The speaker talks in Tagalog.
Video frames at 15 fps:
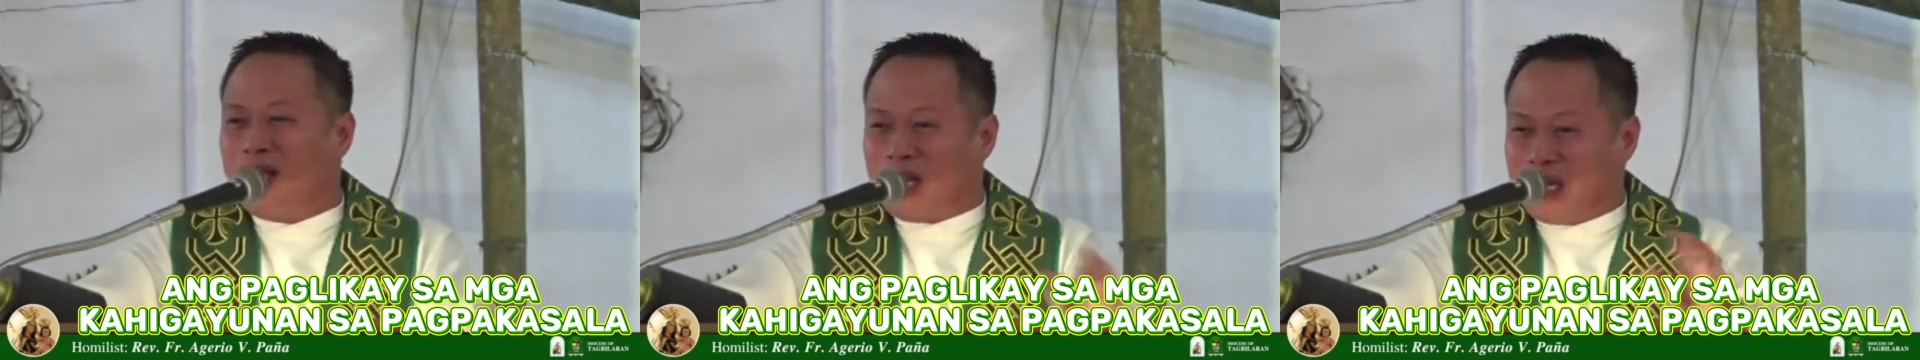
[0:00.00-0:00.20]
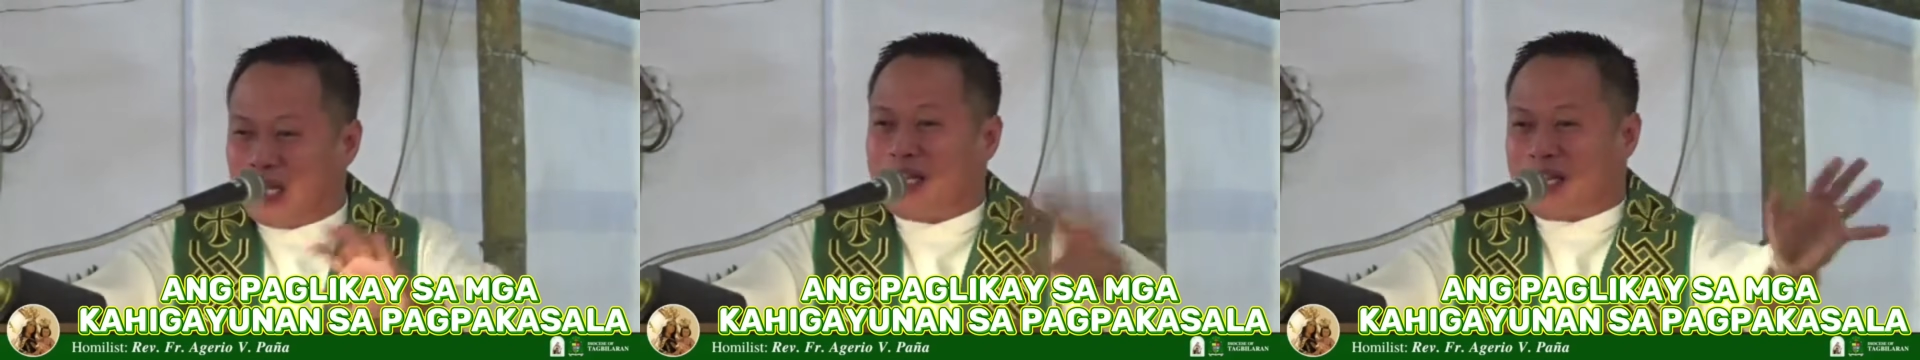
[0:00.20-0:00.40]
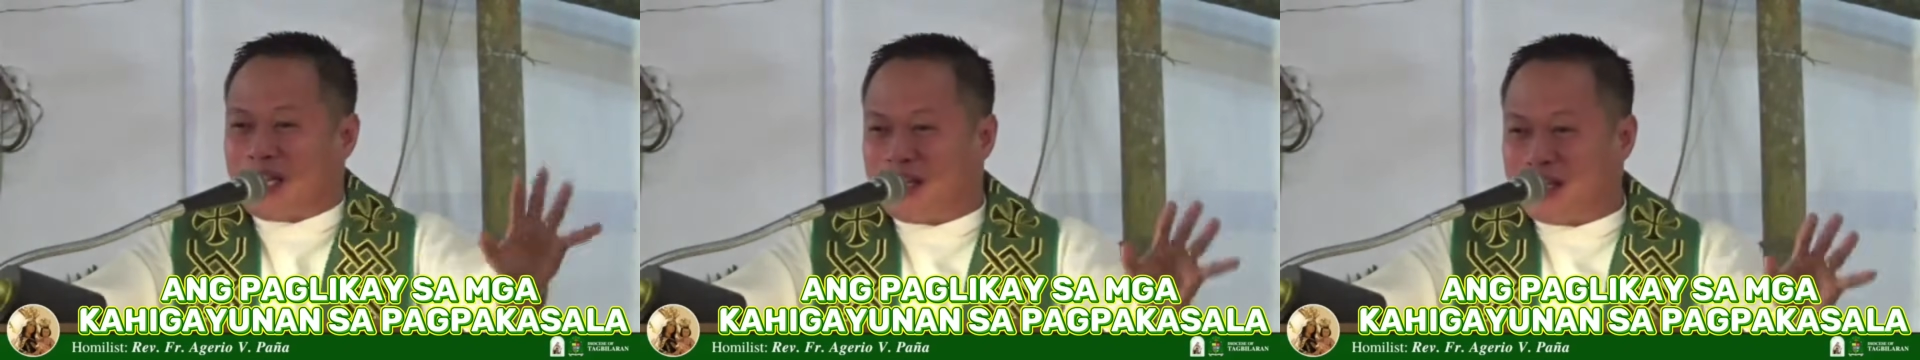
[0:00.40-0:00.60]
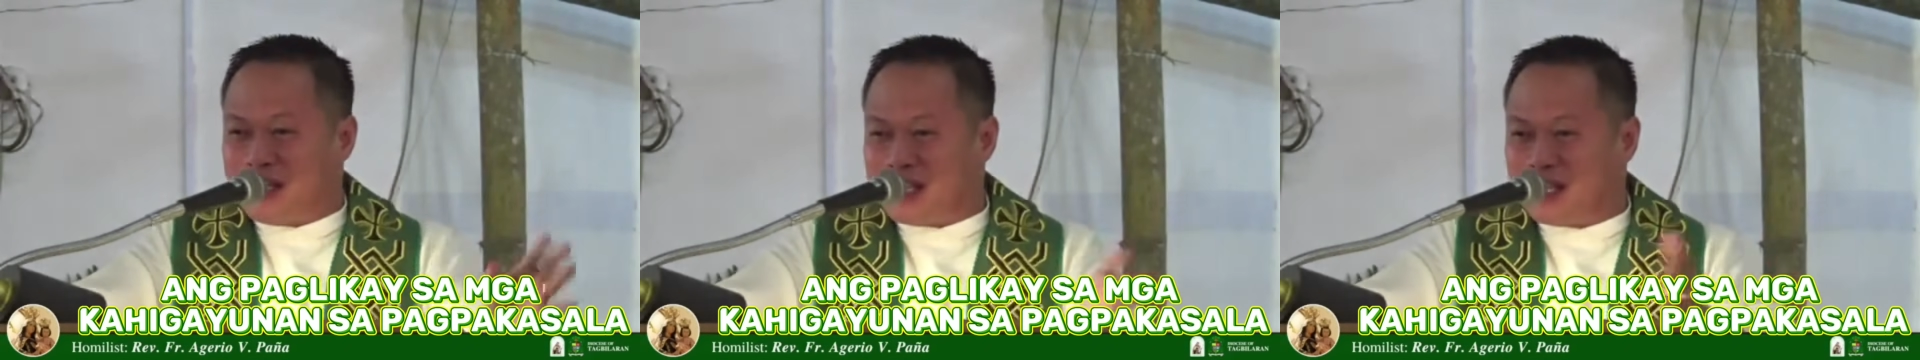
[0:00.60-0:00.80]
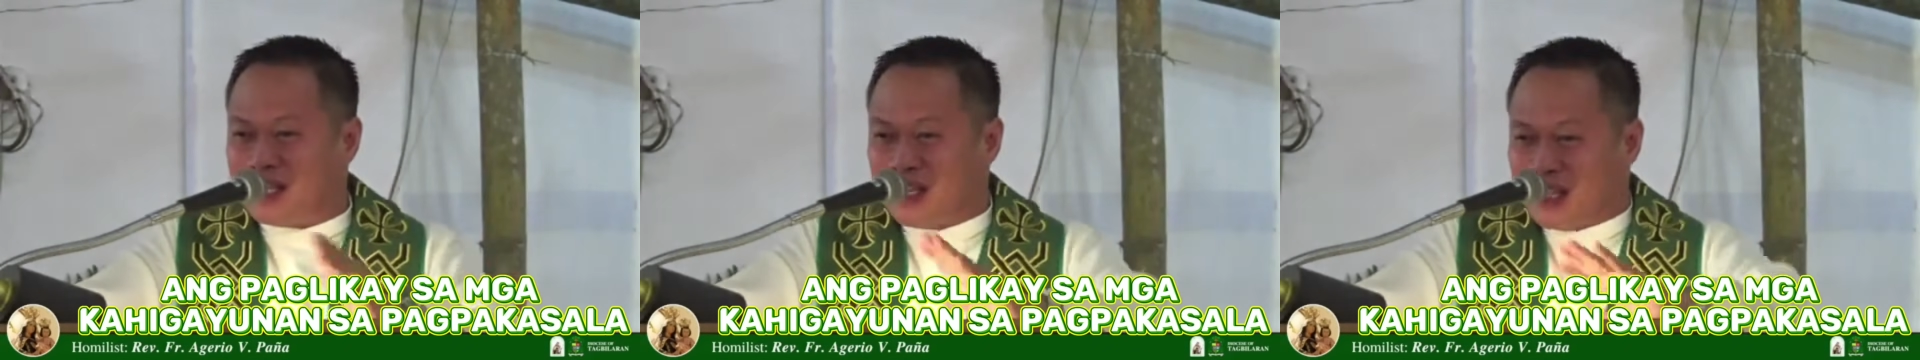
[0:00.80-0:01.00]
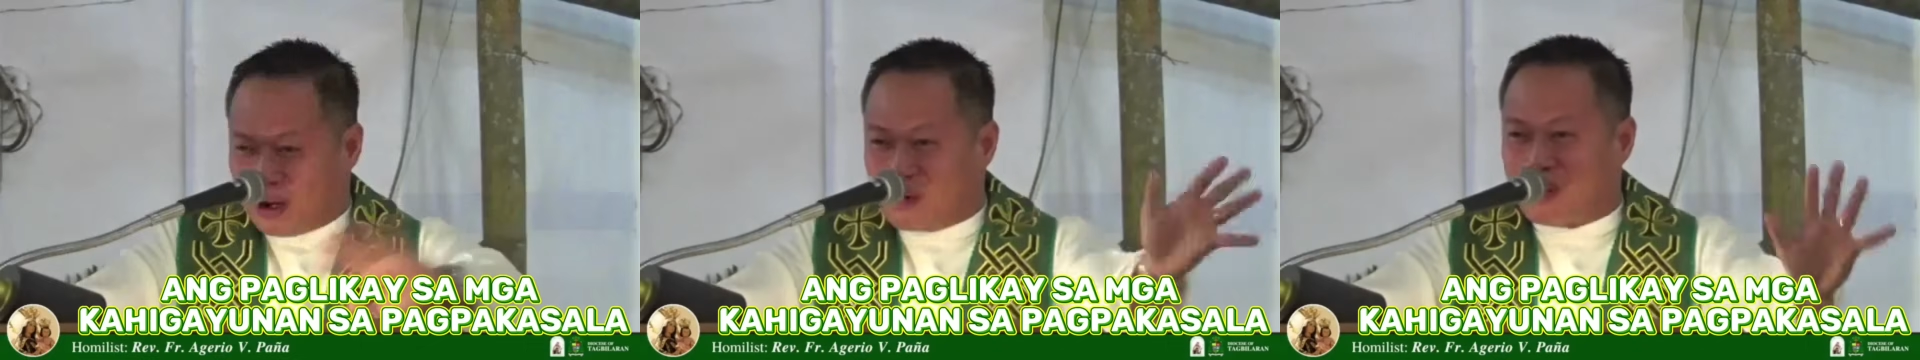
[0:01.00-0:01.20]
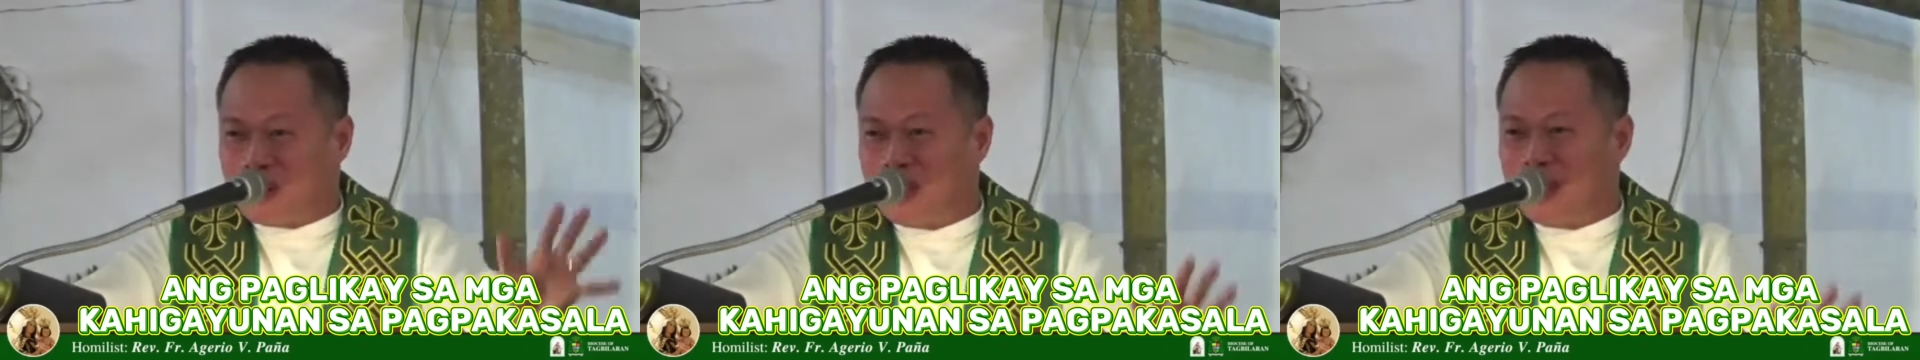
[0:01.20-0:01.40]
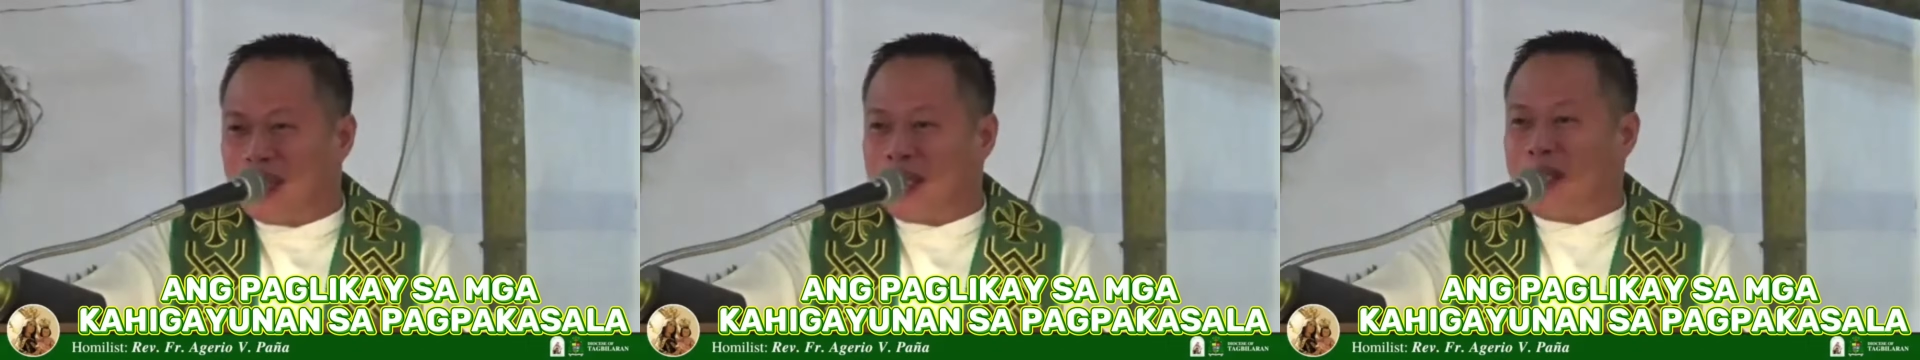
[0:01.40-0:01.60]
likay, o
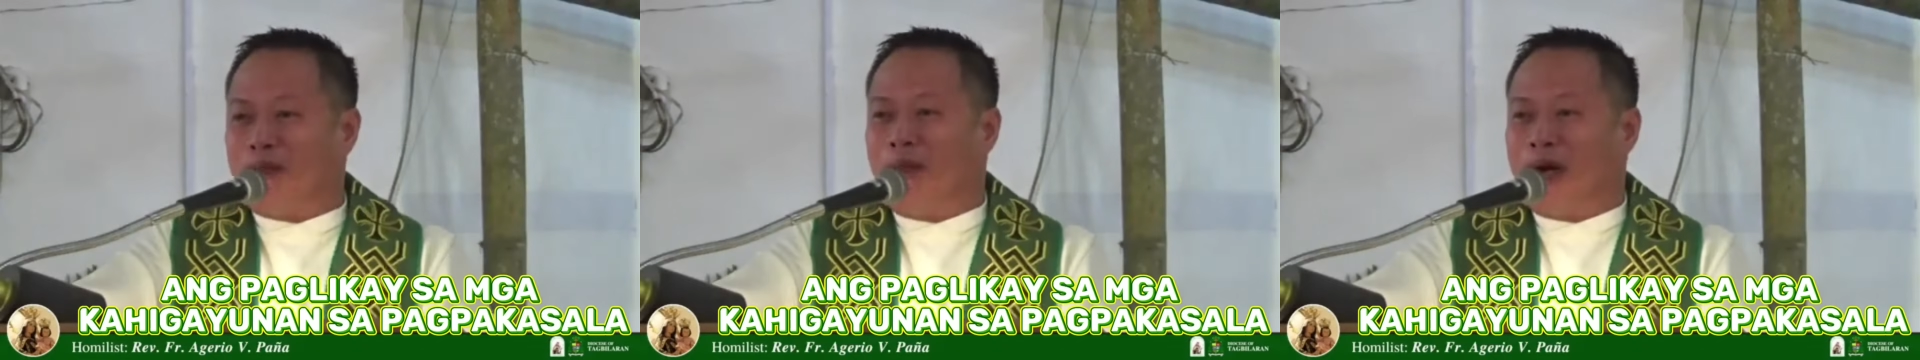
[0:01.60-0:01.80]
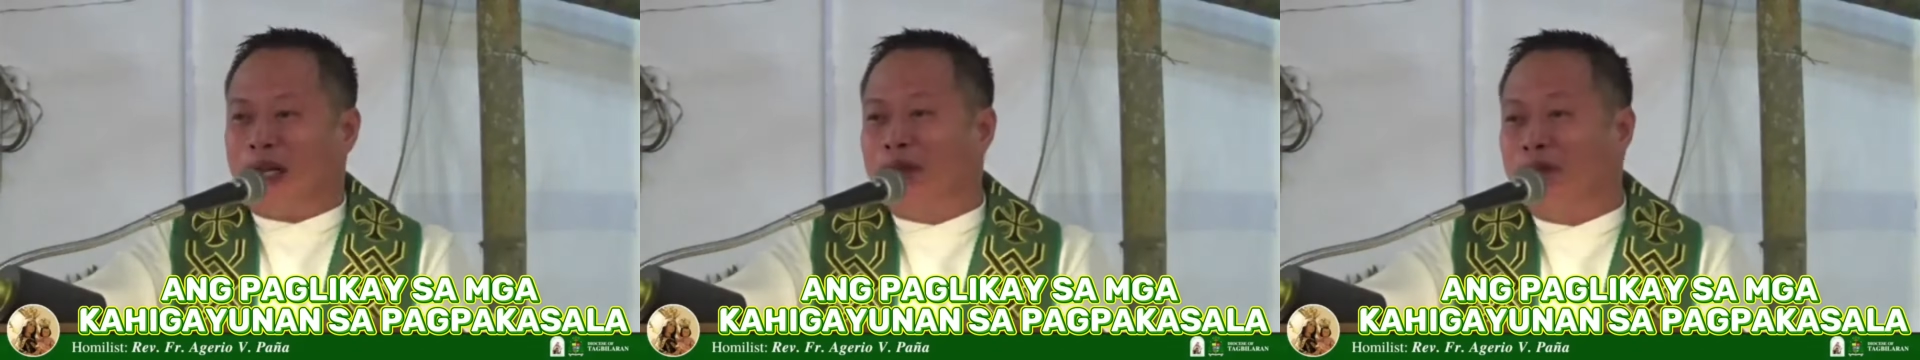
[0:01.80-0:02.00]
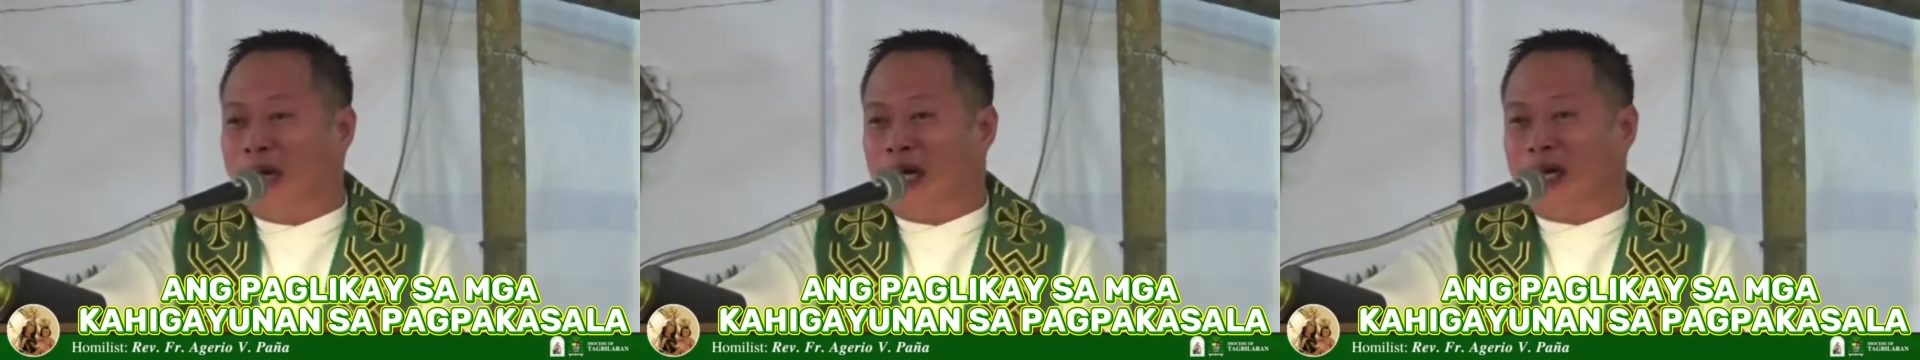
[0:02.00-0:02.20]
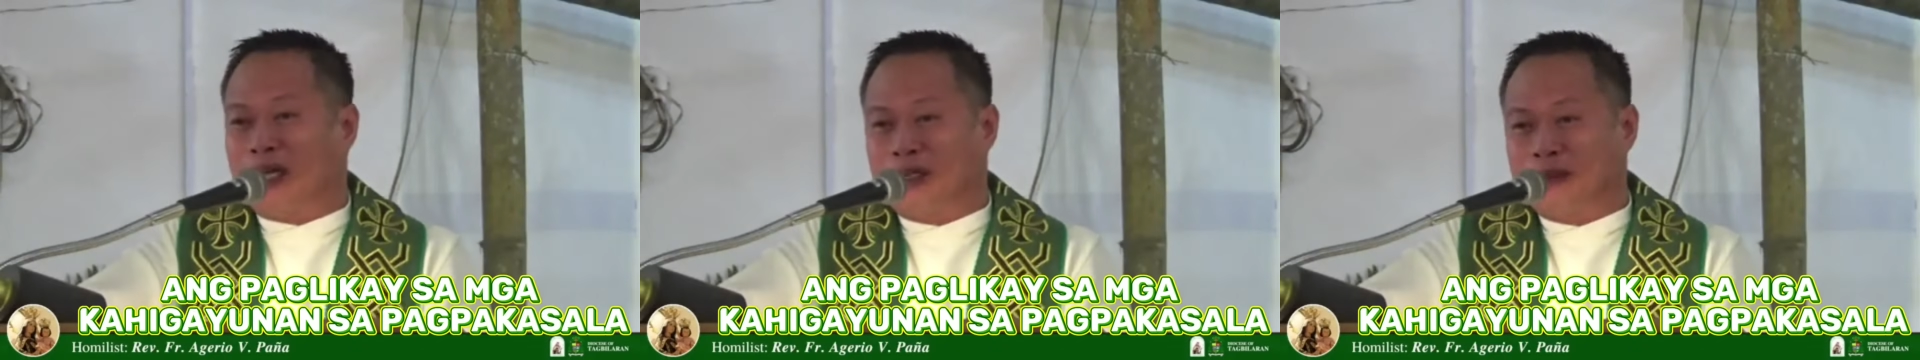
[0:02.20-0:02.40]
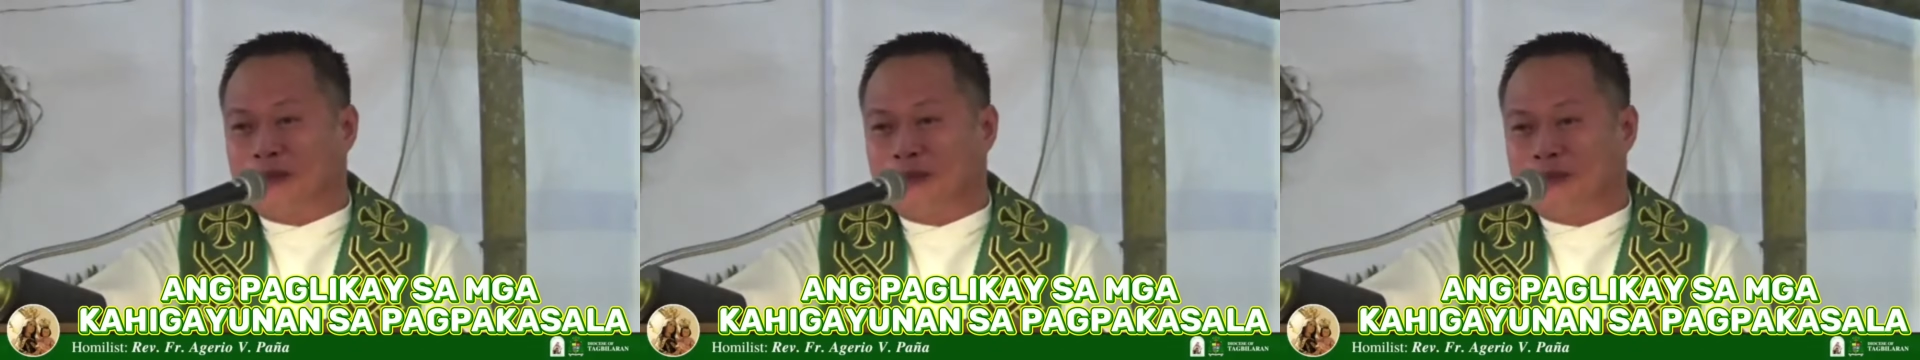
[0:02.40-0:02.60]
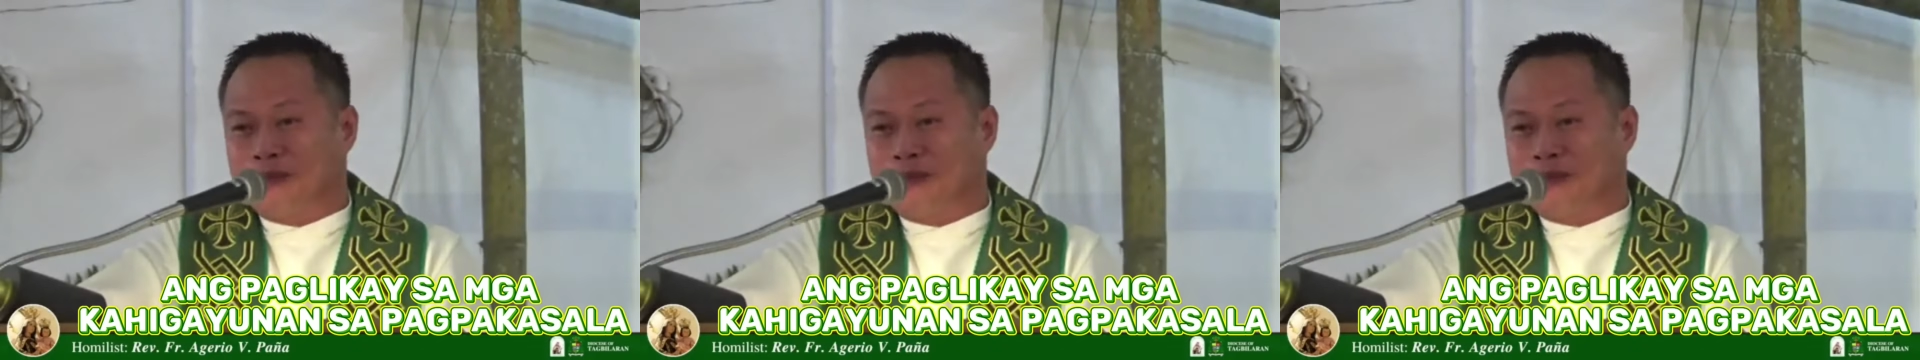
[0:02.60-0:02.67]
ibalibag.